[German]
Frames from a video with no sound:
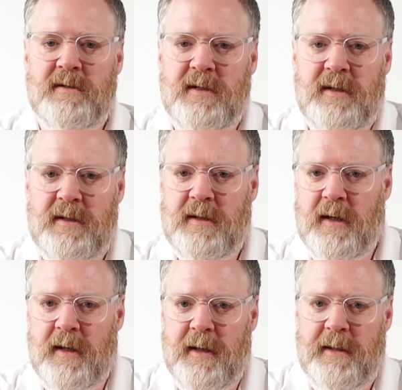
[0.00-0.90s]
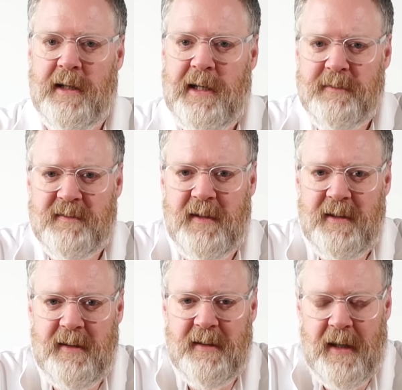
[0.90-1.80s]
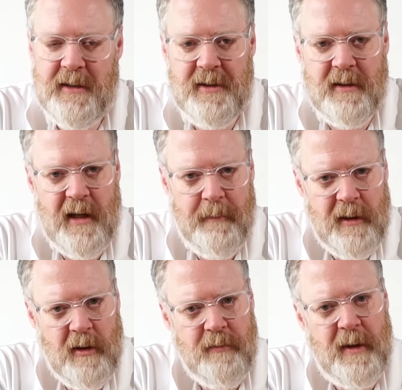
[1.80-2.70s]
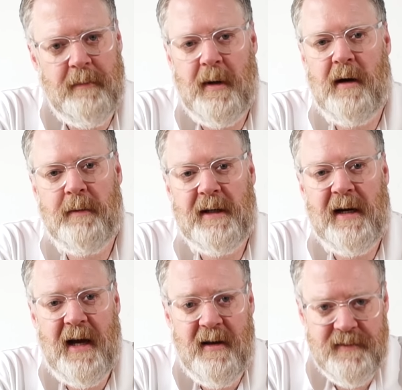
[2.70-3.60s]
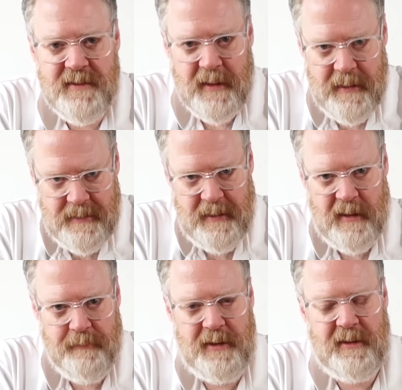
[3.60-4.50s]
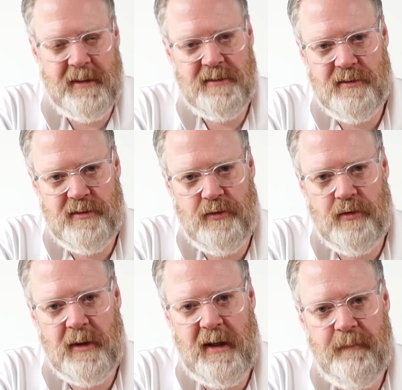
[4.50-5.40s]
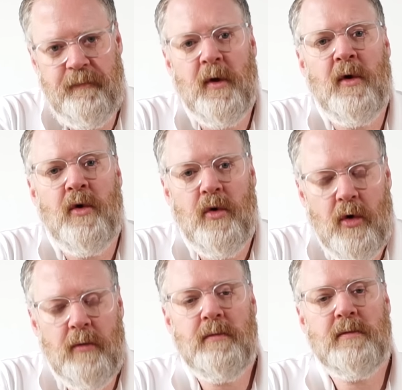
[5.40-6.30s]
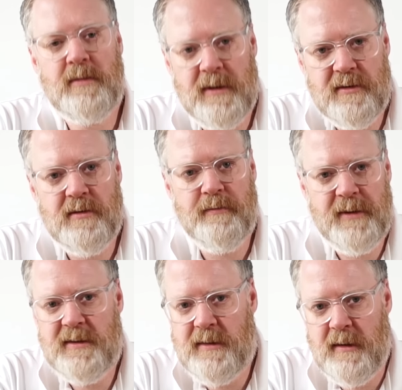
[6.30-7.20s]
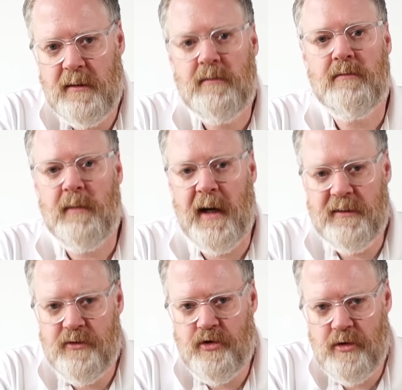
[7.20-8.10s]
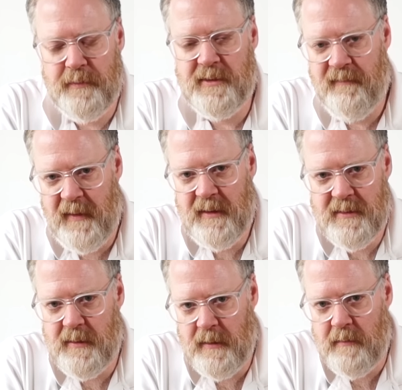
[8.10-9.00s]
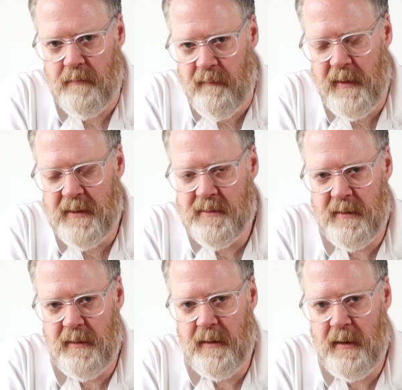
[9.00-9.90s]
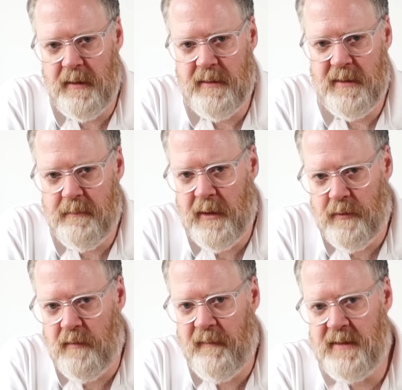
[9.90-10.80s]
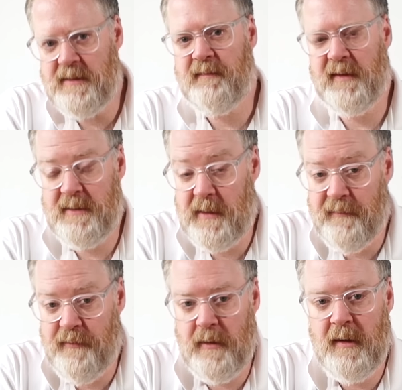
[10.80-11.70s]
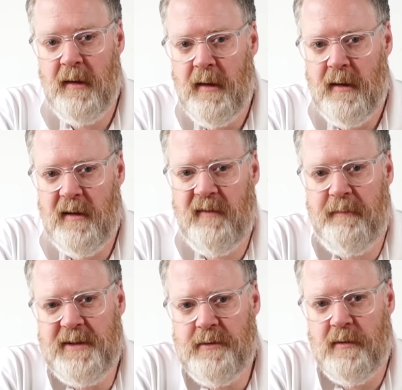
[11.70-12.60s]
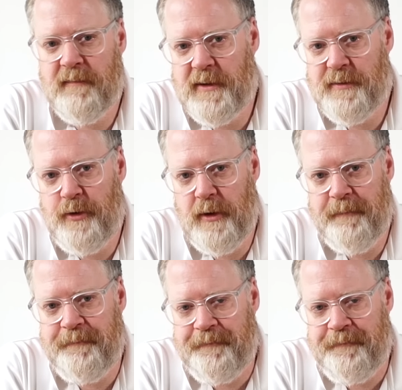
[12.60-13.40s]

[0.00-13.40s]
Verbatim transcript: sich äh, in der Lebensqualität darstellt, kann man auch mal im Rahmen einer Lifestyle-Therapie Testosteron geben, um das so ein bisschen anzuschubsen, wenn das denn, wenn das das denn äh, Sinn macht und wenn, sich, wenn sie davon eine Verbesserung verspüren.